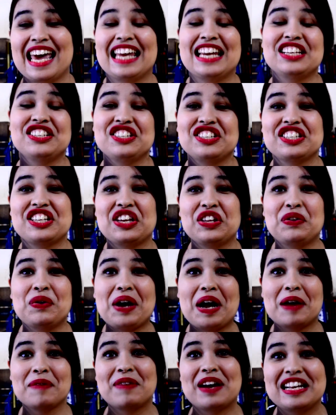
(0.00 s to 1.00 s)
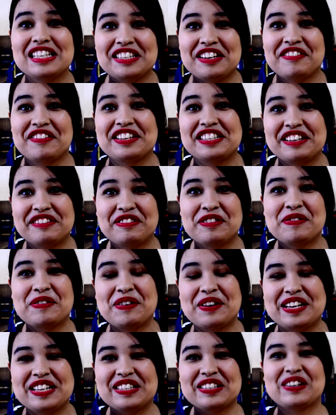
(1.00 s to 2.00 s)
Ele disse que nunca mais ia fazer filme
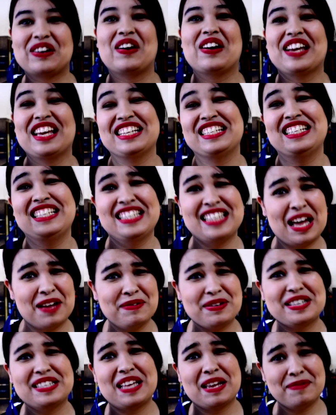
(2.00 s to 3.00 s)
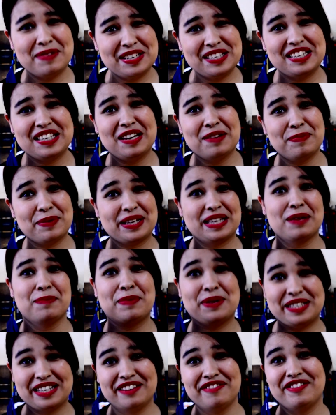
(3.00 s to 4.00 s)
com o Hitchcock, a gente sabe que isso é mentira, porque
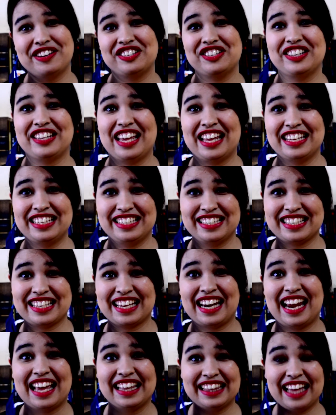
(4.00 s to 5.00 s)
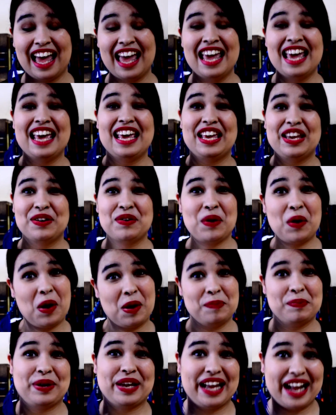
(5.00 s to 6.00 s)
depois ele fez Janela Indiscreta e Um
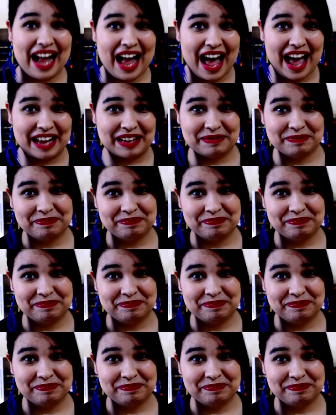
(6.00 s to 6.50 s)
Corpo que Cai.